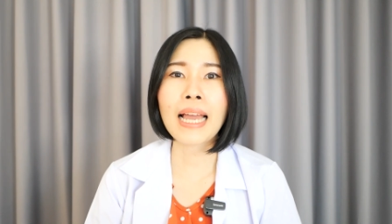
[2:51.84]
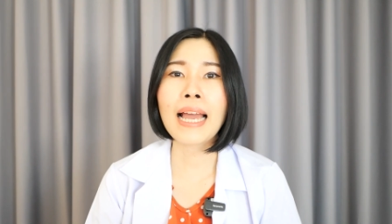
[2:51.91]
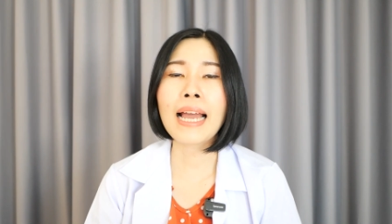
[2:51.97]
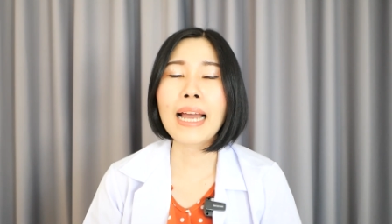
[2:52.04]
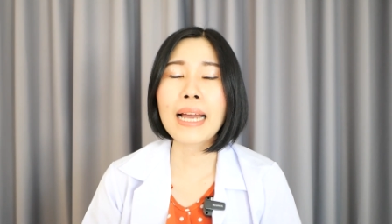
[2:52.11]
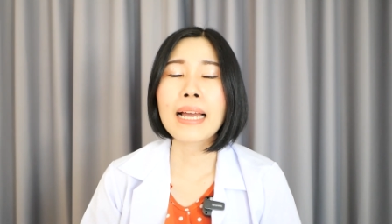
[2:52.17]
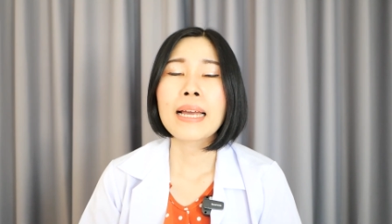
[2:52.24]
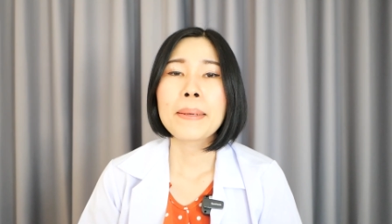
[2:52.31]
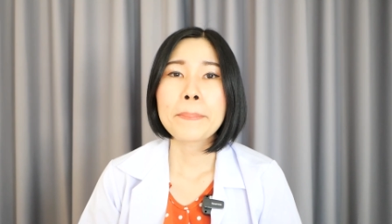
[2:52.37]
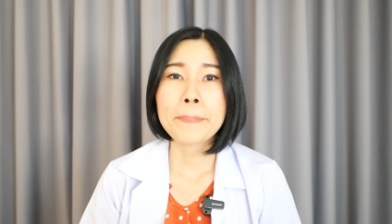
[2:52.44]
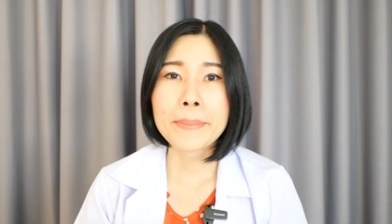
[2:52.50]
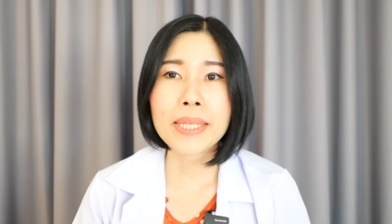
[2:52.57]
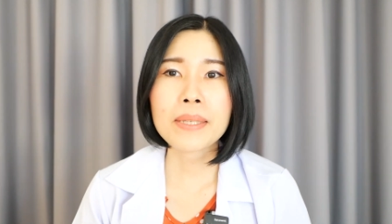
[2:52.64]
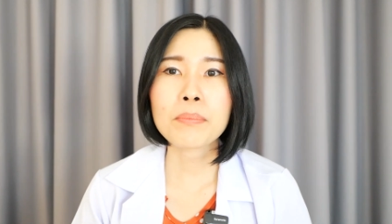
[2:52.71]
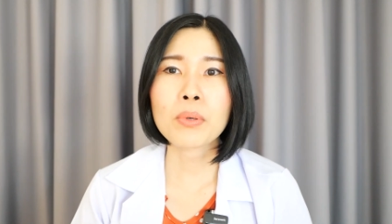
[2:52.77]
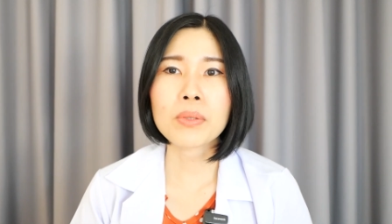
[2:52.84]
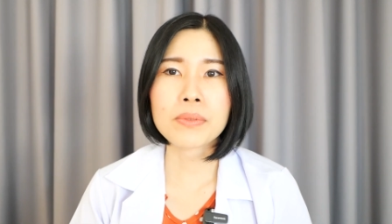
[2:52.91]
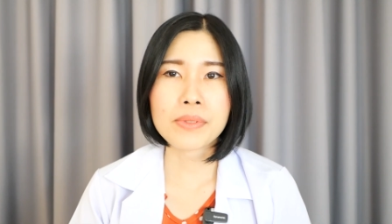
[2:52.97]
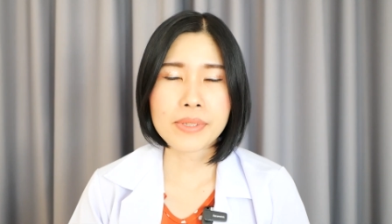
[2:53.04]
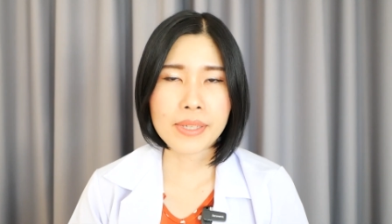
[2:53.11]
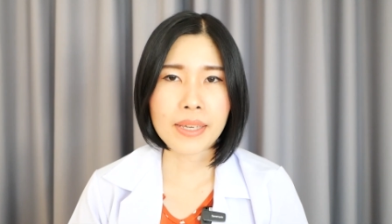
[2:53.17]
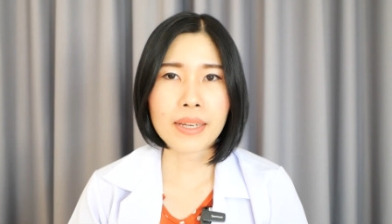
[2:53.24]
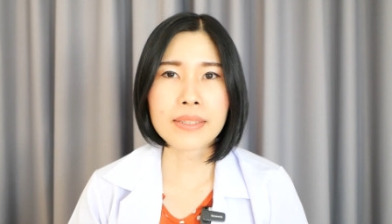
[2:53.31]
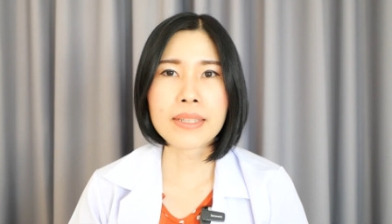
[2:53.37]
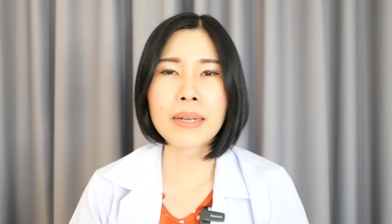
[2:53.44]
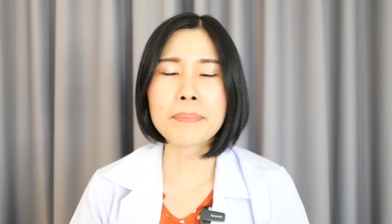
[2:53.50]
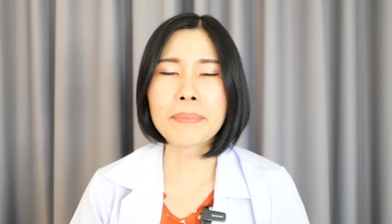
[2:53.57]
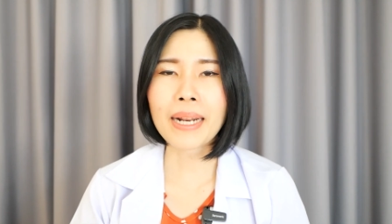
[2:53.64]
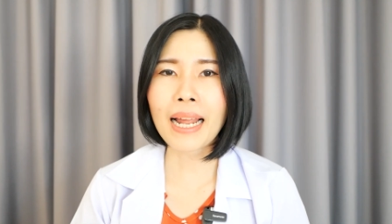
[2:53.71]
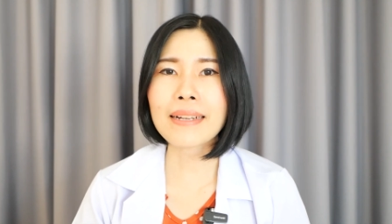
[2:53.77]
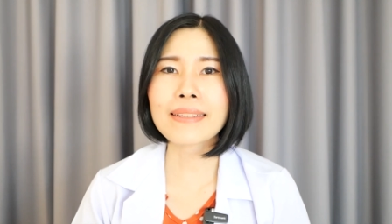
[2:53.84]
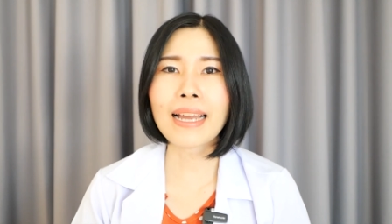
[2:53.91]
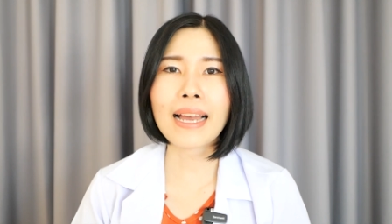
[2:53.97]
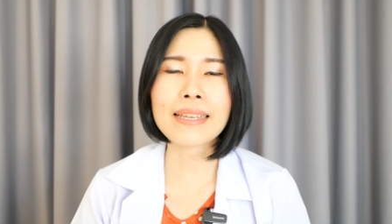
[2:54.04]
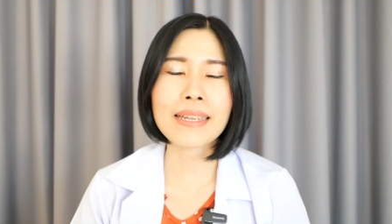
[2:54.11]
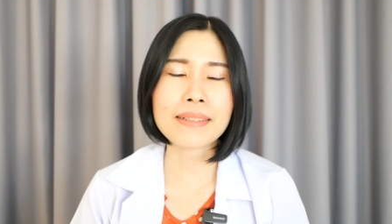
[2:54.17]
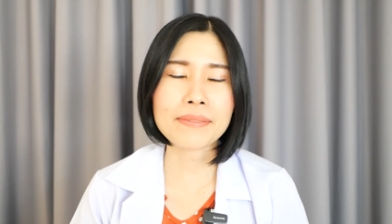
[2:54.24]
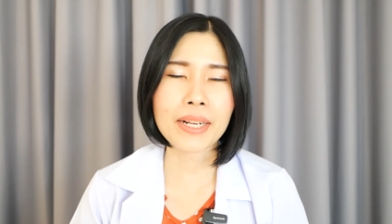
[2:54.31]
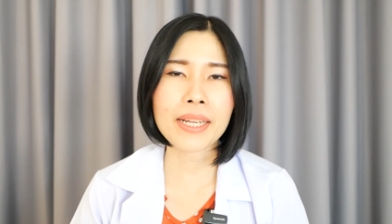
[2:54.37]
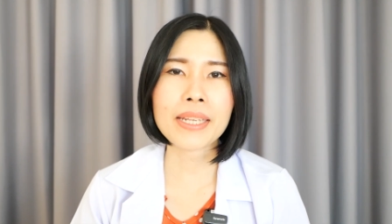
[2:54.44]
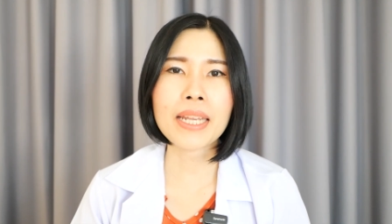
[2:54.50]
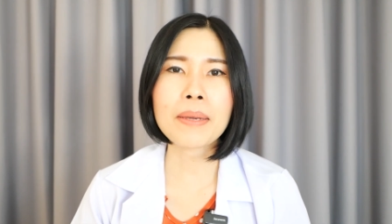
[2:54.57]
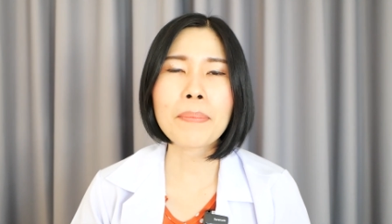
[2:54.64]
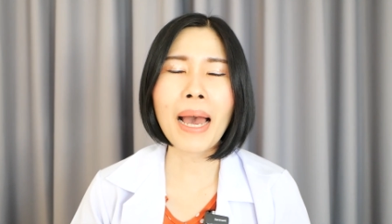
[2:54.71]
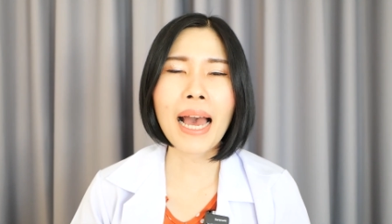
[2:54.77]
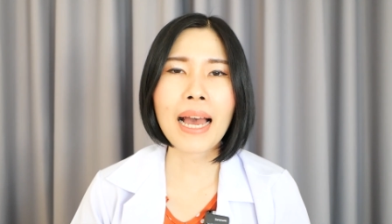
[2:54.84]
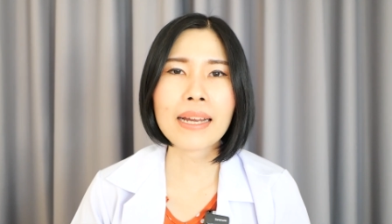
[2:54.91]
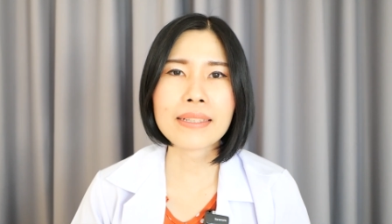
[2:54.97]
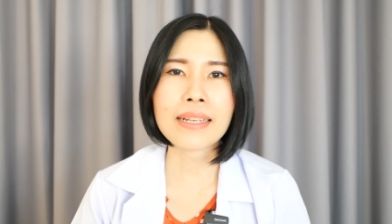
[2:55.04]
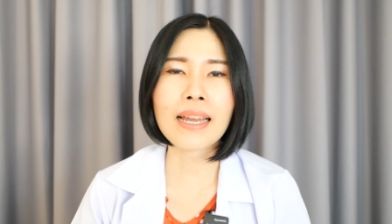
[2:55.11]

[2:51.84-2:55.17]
2.5 มีผลเสียกับร่างกายอย่างไรได้บ้าง